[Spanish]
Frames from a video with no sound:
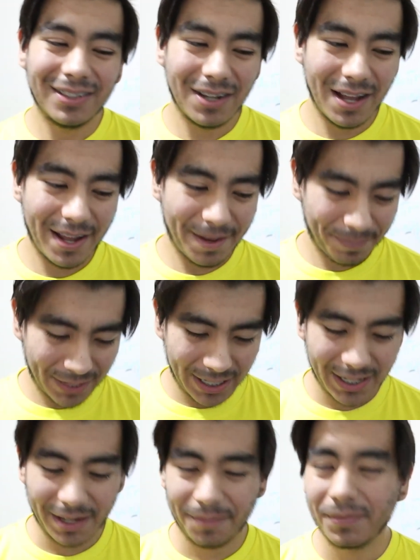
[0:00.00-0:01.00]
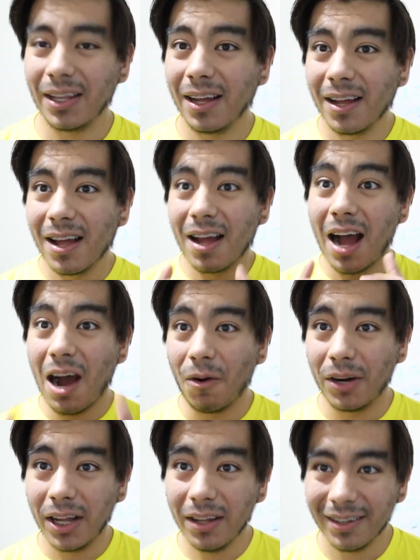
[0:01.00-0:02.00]
Eh, em,
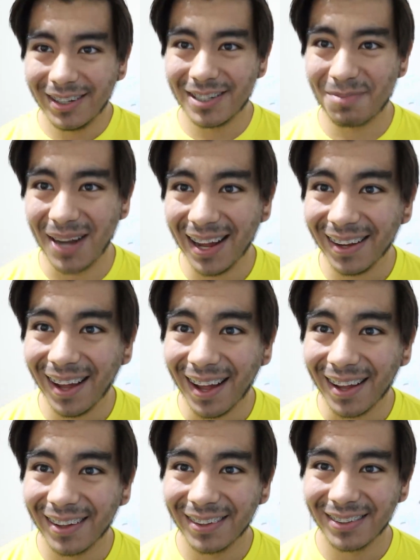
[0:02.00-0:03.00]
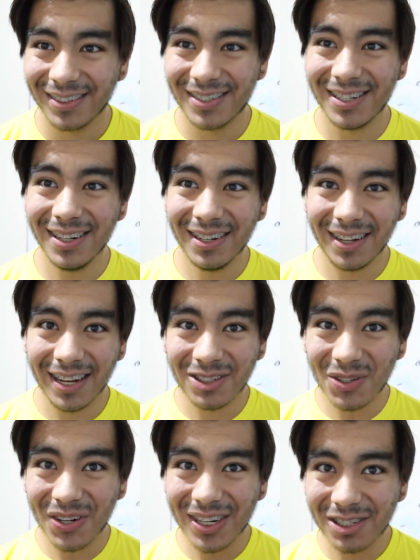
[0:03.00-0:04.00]
ahora es blanca. Sí,
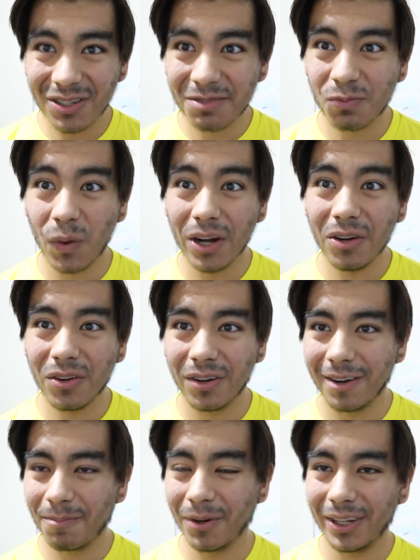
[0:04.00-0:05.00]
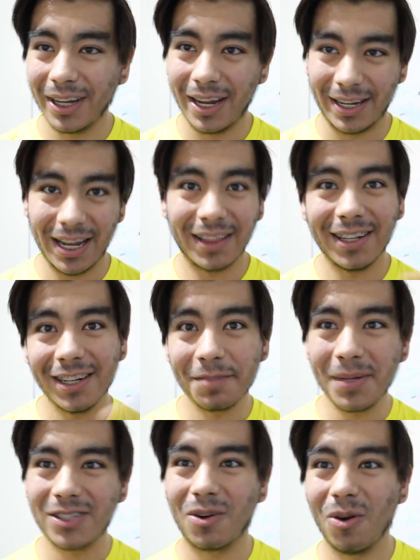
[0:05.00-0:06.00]
eso, eso es bueno, porque ya tienes
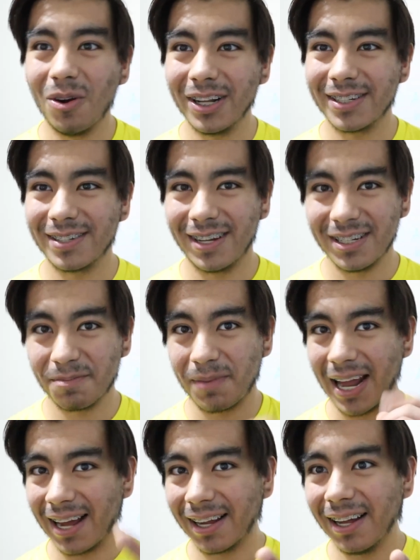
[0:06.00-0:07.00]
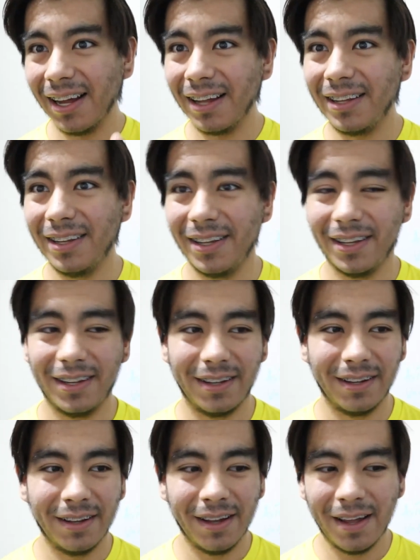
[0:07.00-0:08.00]
más colores. Es blanca
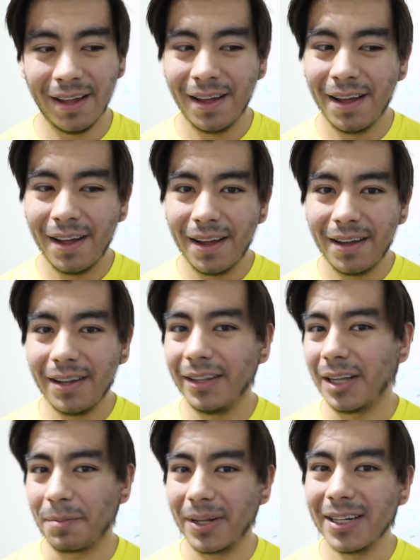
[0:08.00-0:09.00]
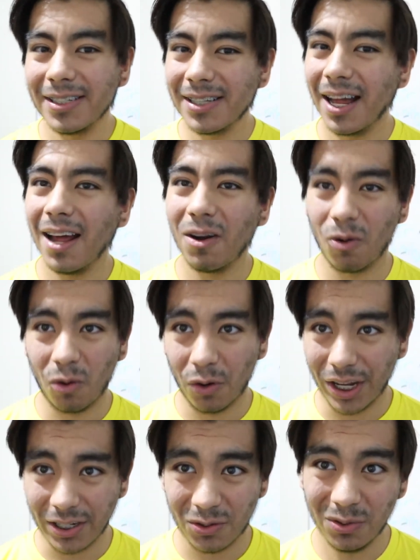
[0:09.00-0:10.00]
y... Y también está
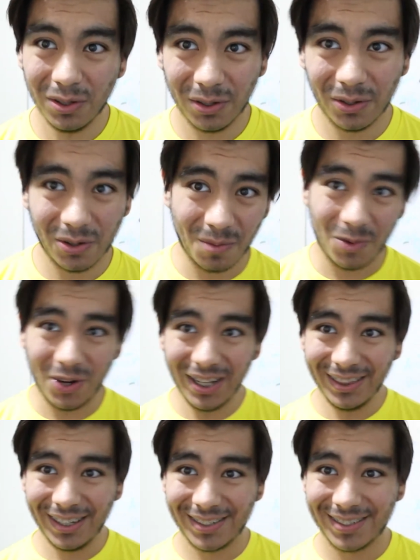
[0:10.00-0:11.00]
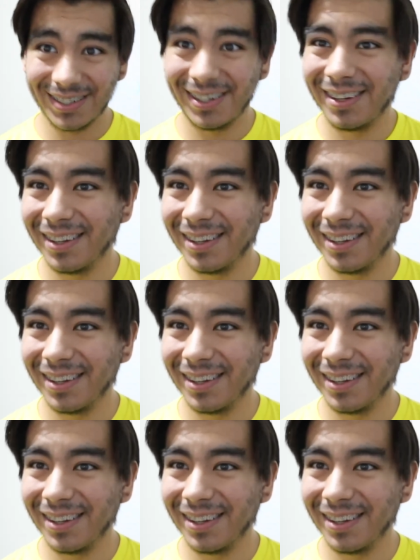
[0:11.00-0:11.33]
rojo y azul, como antes.